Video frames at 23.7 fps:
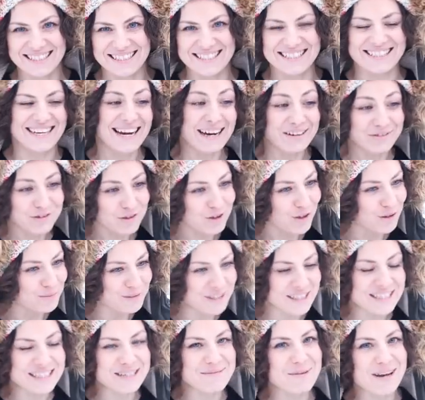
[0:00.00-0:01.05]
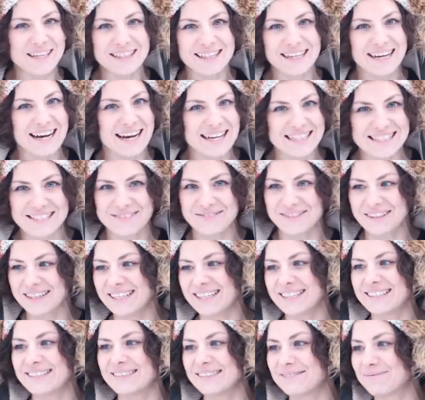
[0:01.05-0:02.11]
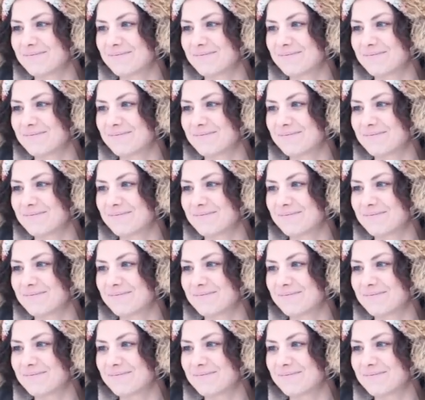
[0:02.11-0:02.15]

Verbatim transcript: не зря в чем-то себе отказывали,